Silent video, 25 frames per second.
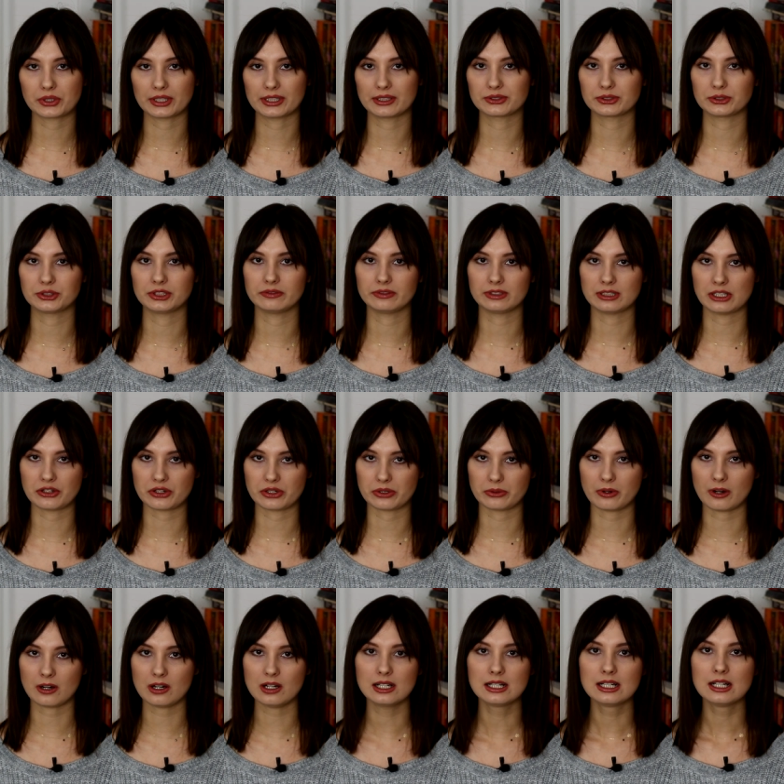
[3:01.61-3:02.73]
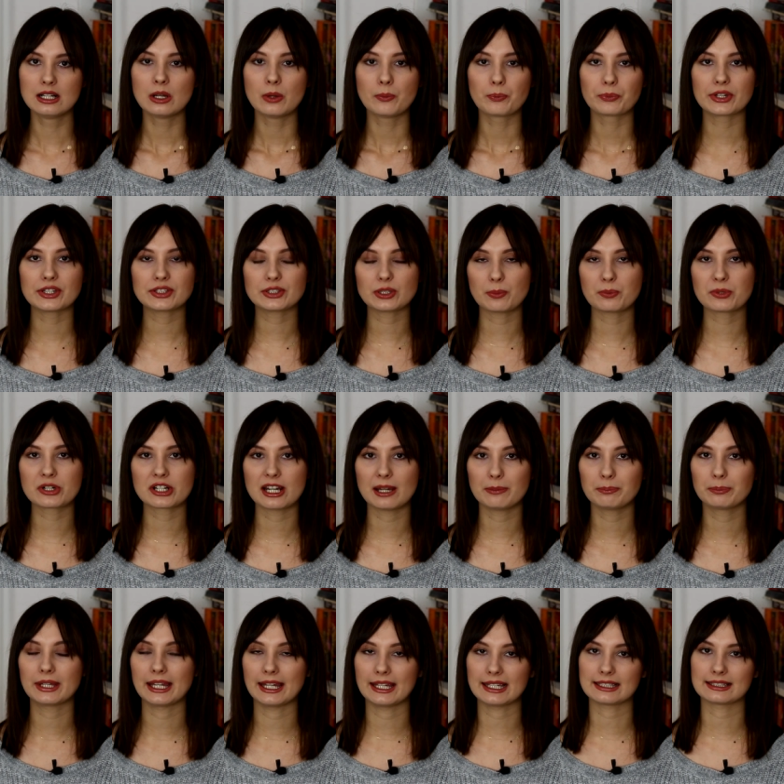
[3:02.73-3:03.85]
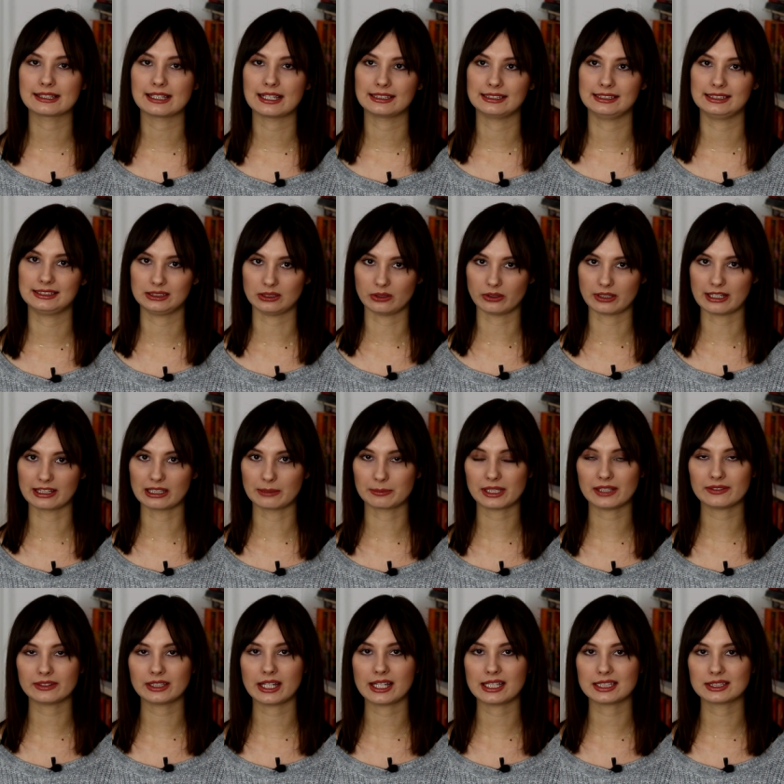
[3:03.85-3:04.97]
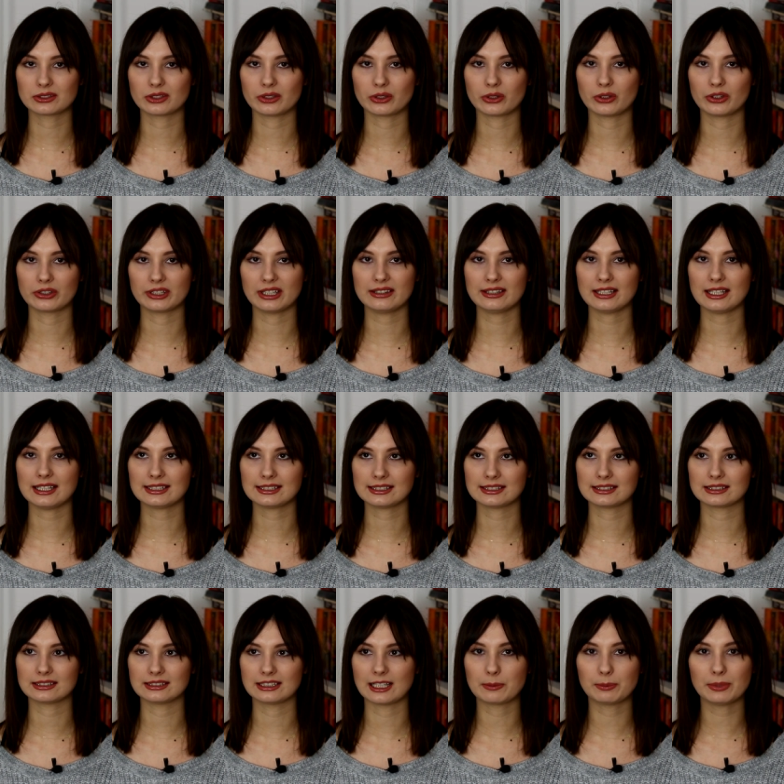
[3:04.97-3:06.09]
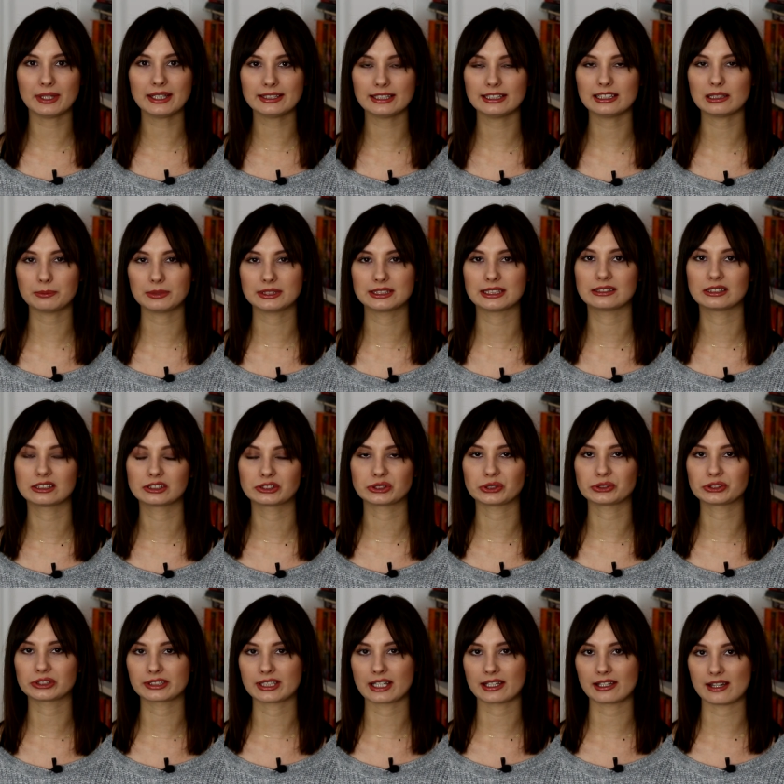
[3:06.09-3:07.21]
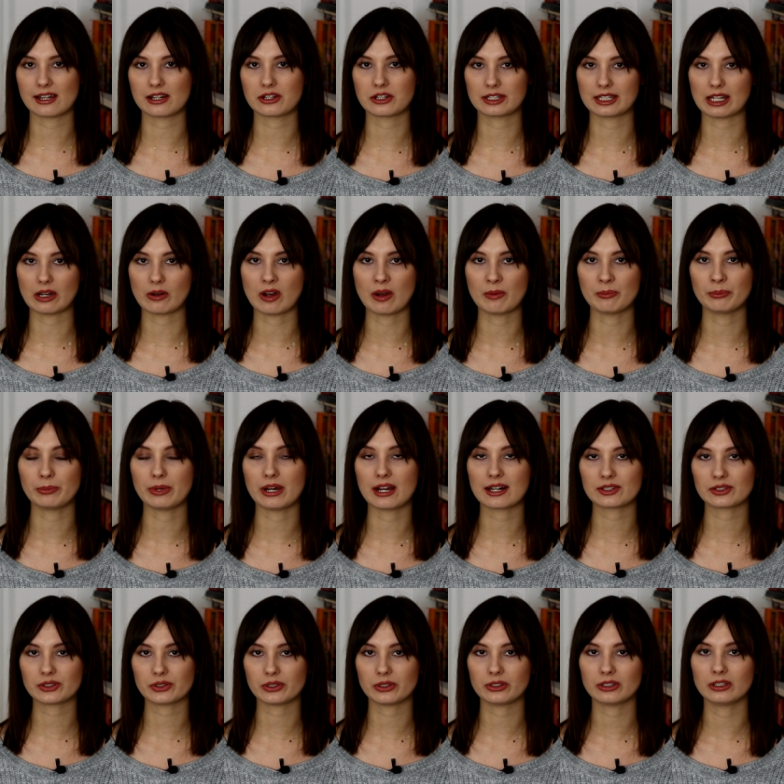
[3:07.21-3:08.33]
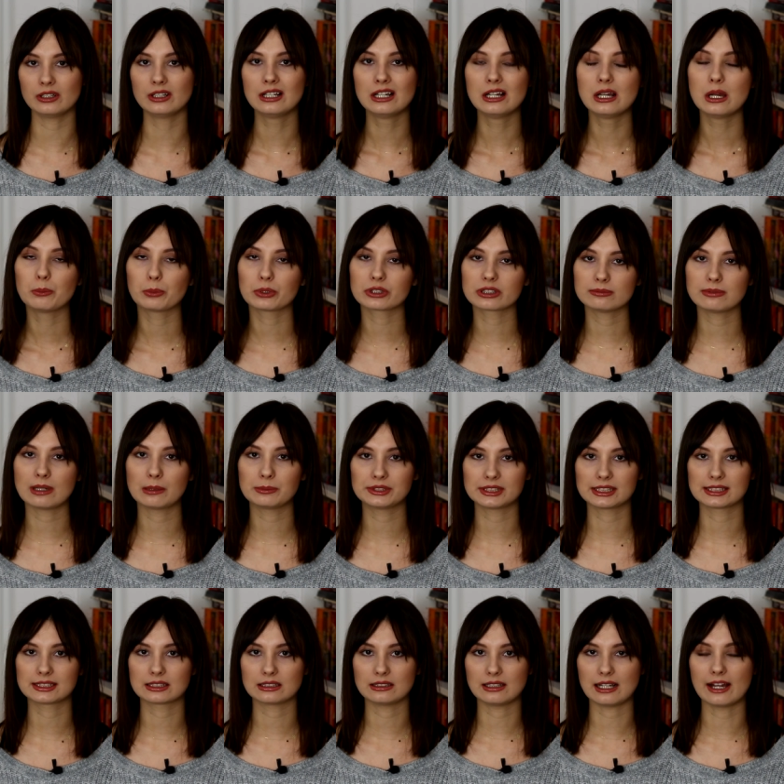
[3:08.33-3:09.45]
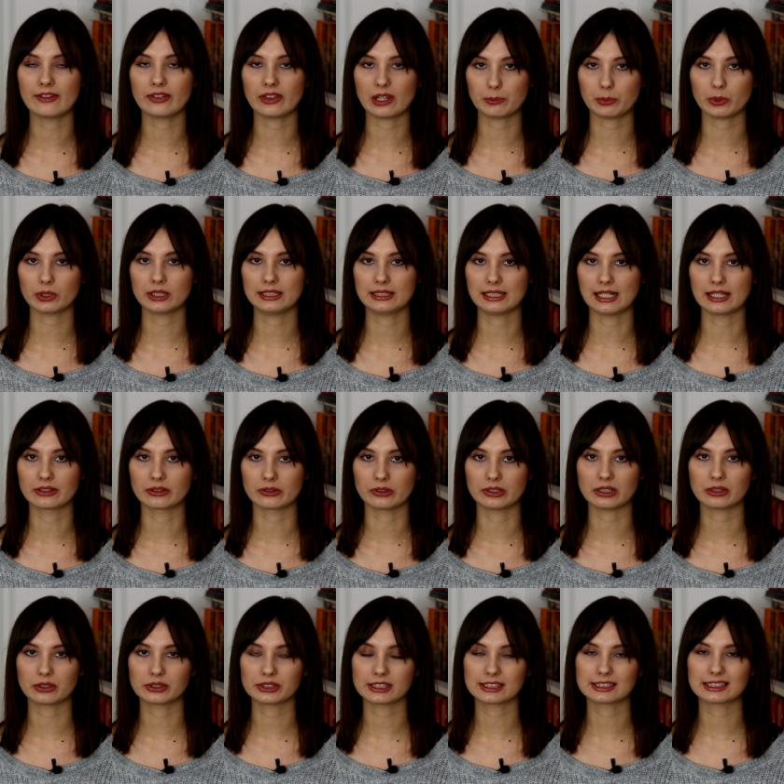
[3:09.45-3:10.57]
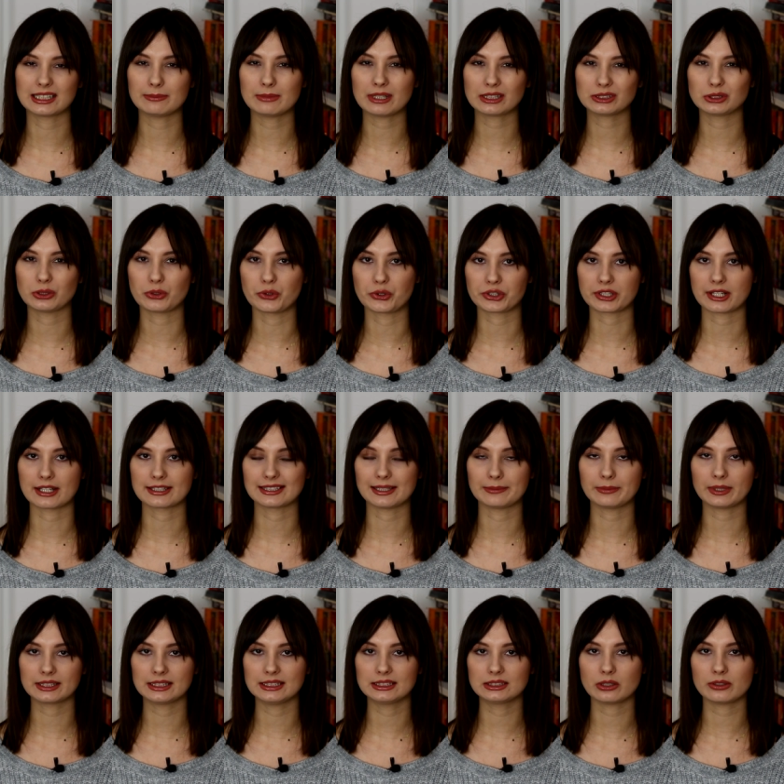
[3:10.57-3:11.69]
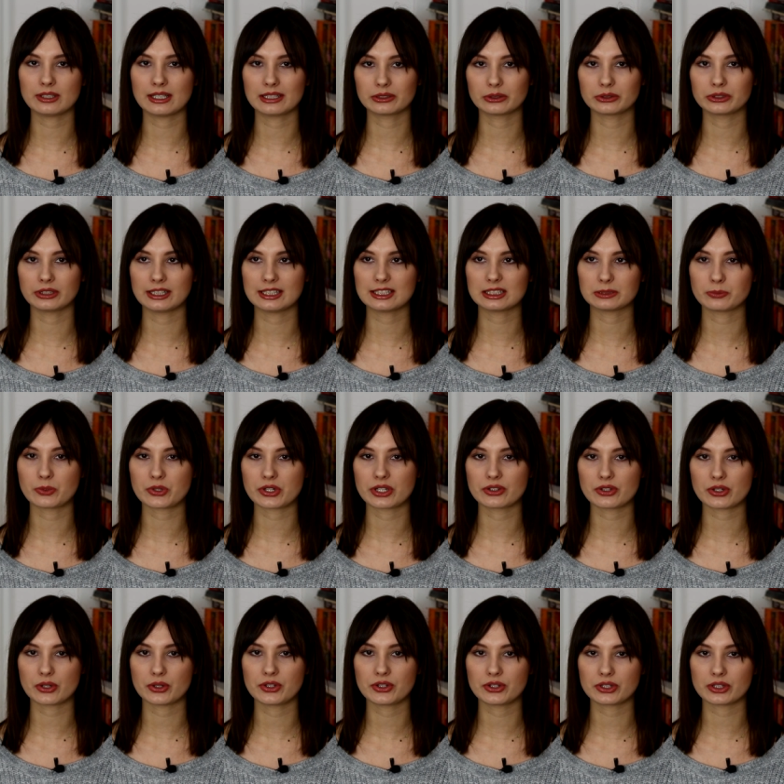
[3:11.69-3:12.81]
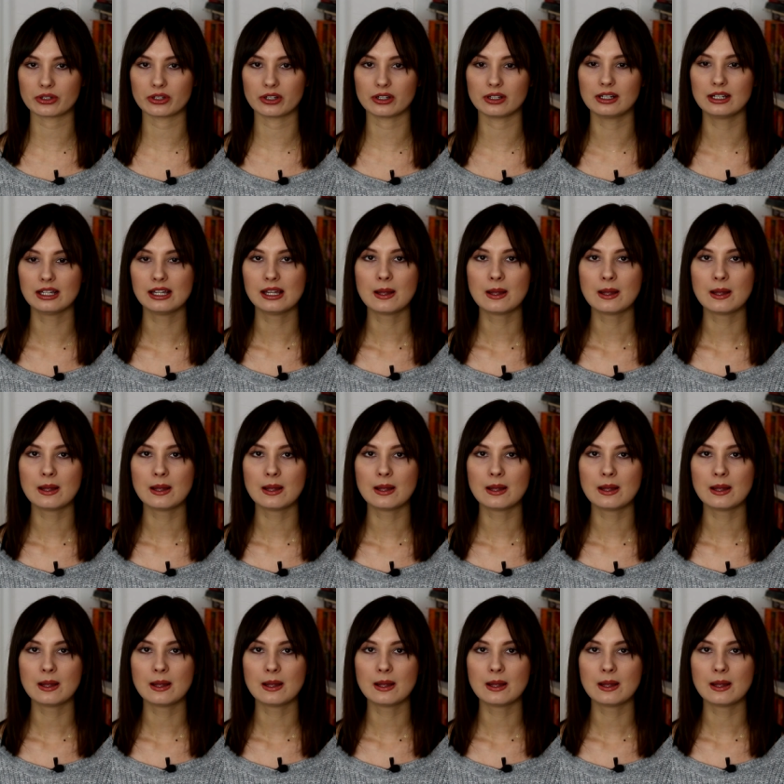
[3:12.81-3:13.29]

tego, co się wydarzyło. Jest to przepiękna historia. Naprawdę jest to jedna z najpiękniej napisanych książek, jakie ja czytałam. Bardzo podoba mi się styl Anna Politano i chociaż sama książka, sama historia to nie jest może coś, co